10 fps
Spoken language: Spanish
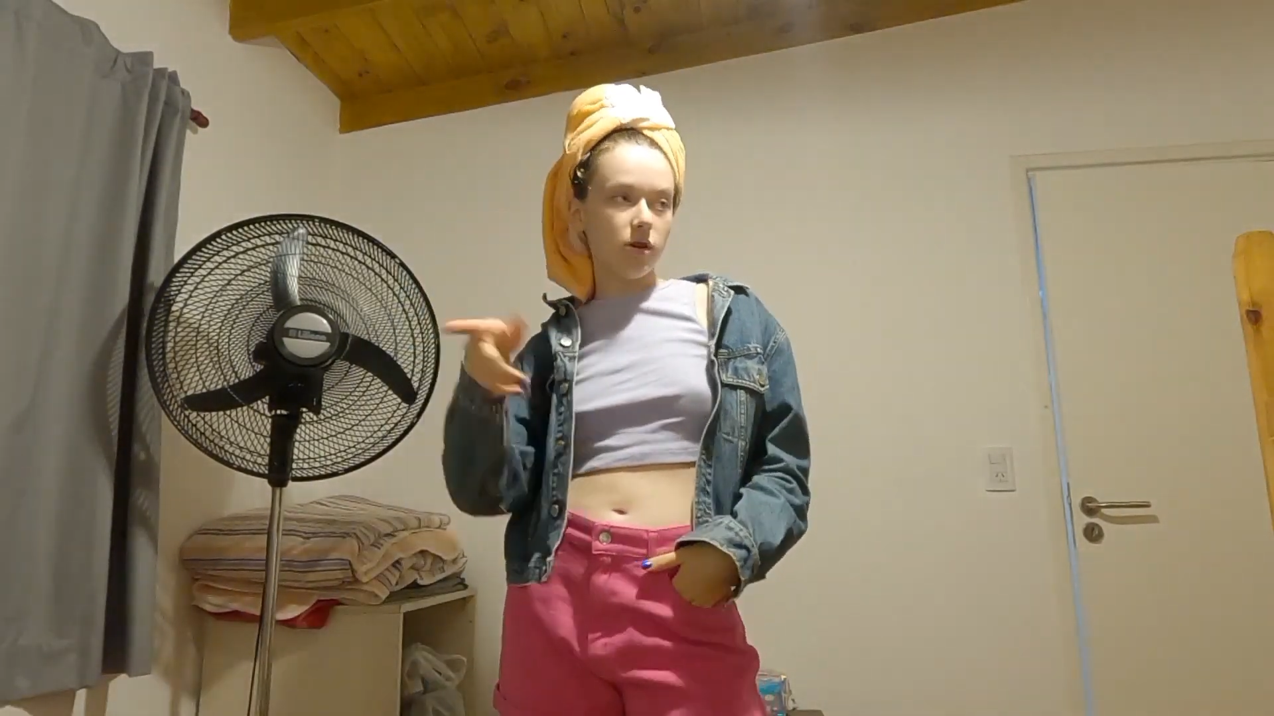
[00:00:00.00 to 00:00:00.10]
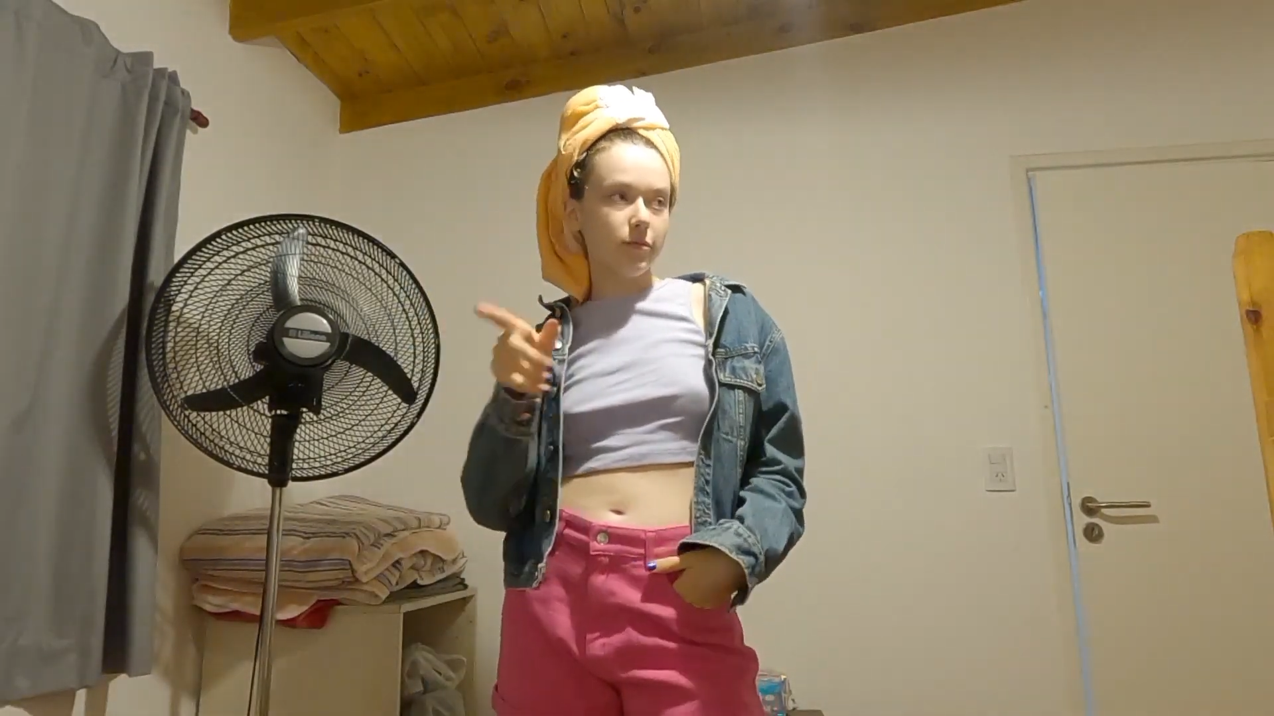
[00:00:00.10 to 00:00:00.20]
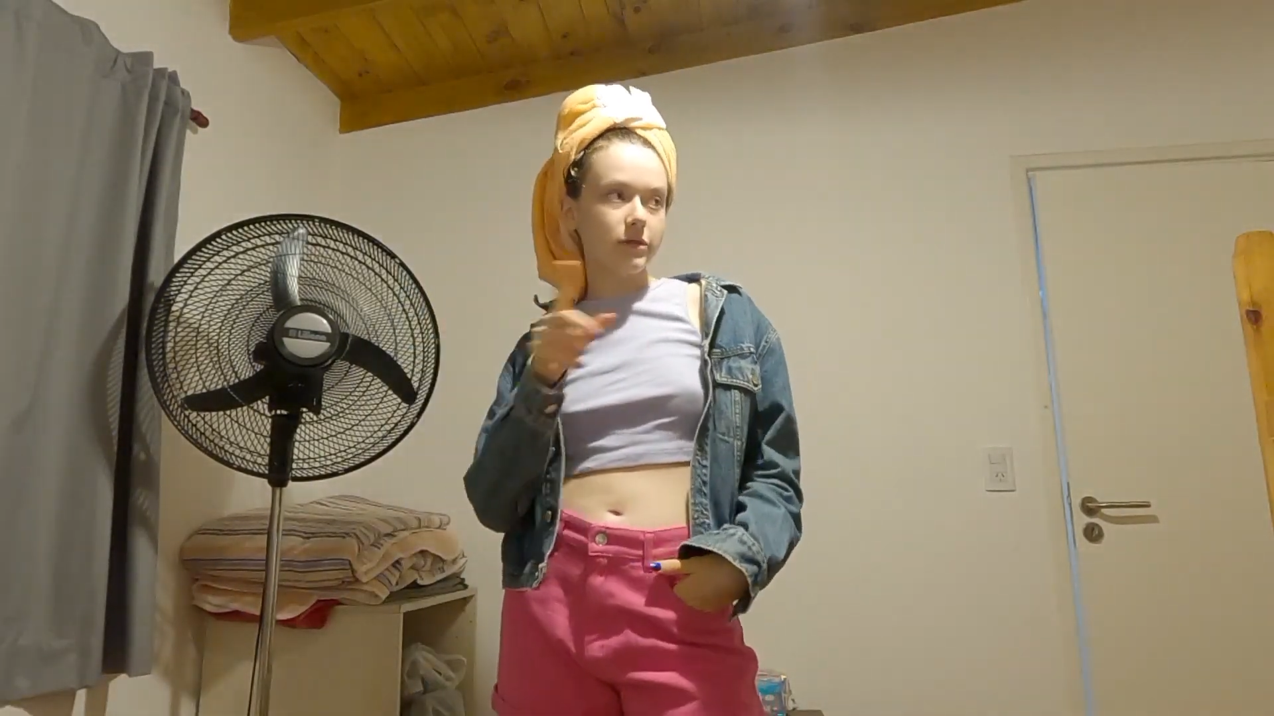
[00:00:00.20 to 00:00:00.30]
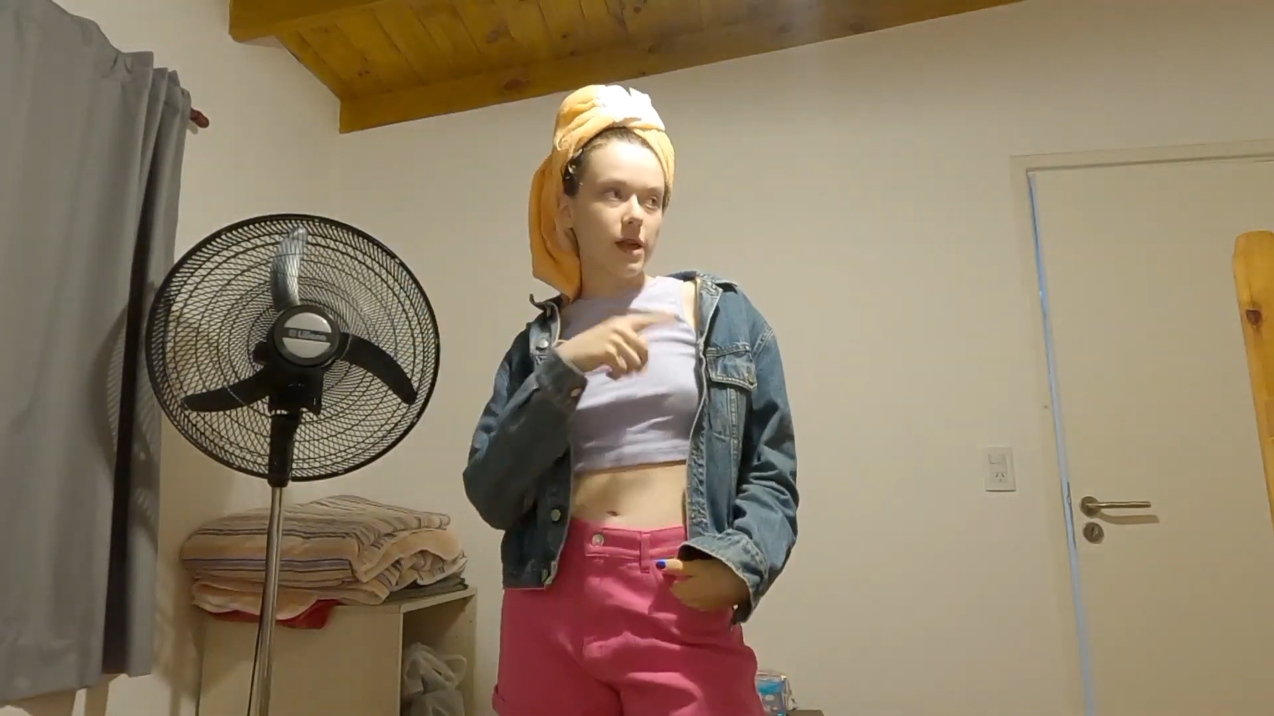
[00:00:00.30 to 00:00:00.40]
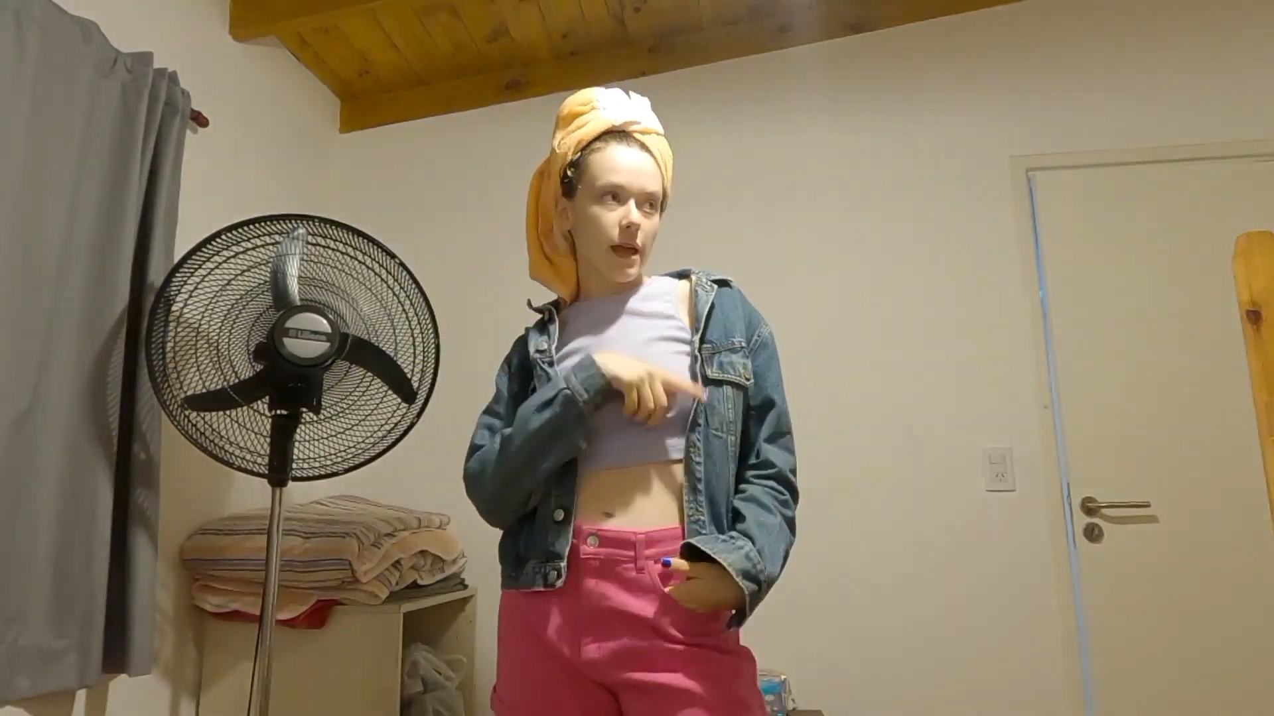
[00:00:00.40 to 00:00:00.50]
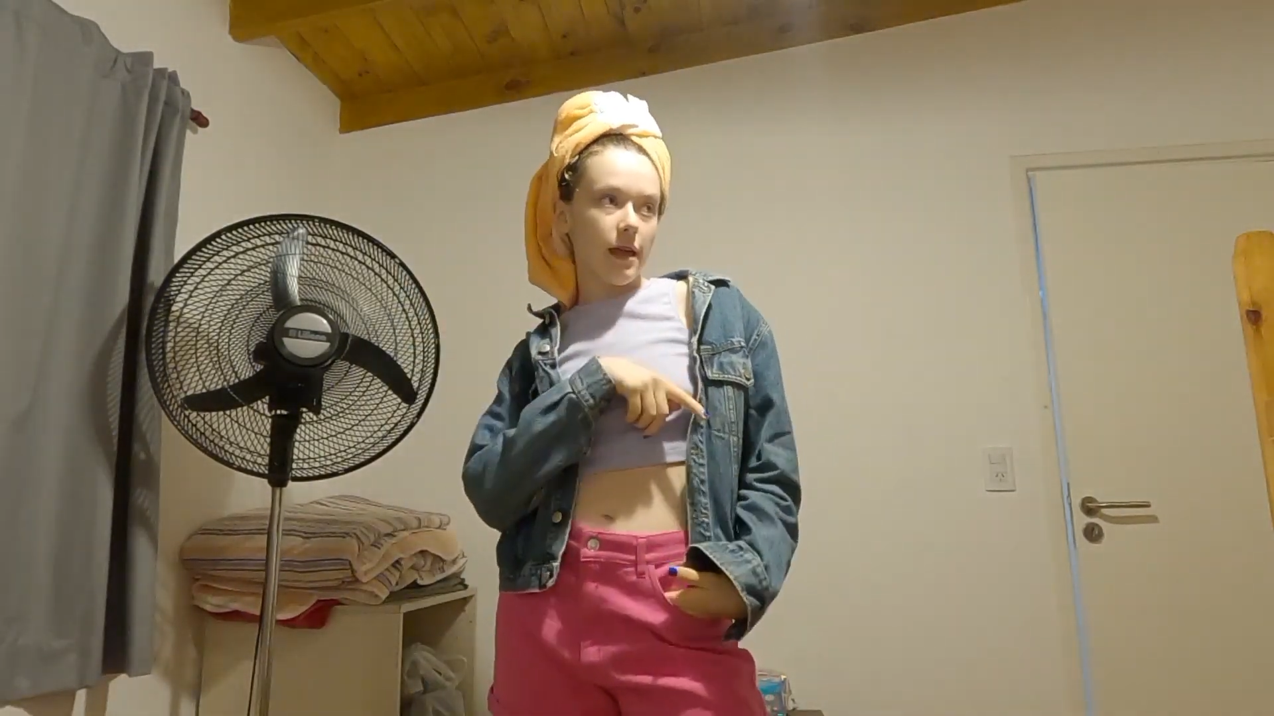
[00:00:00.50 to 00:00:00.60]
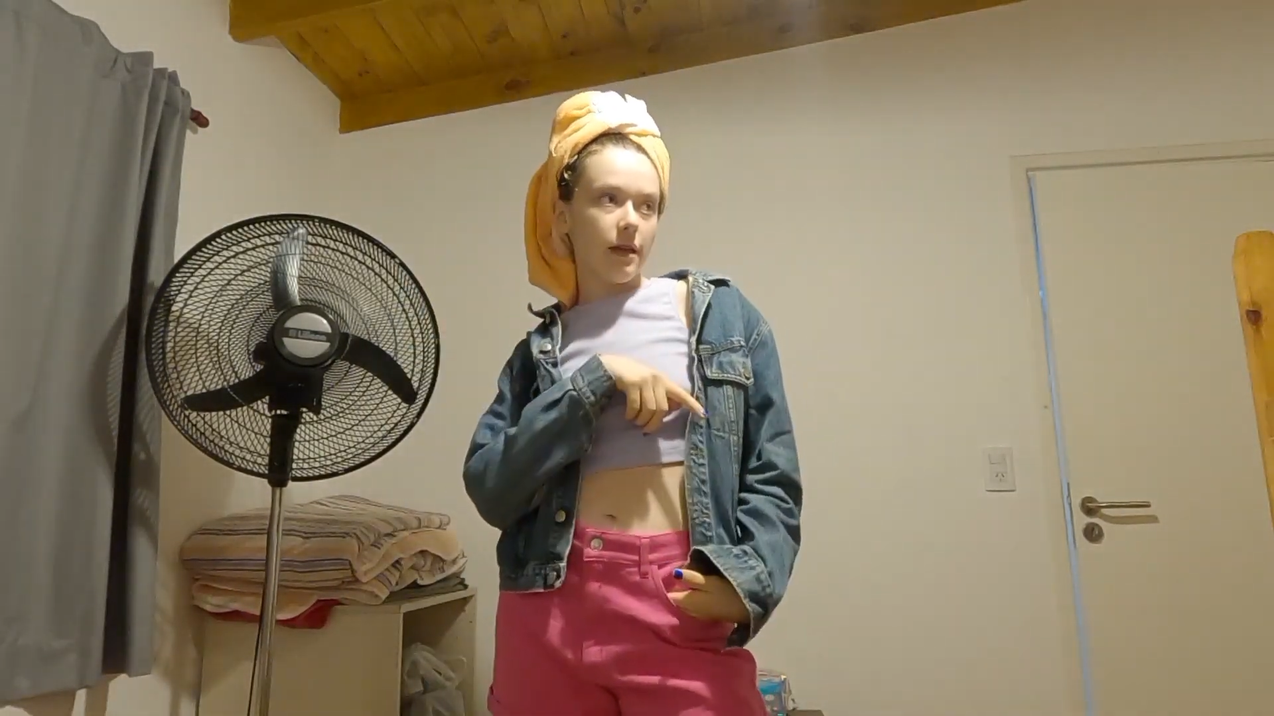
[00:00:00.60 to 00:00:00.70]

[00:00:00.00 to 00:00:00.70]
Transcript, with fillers: nos vamos a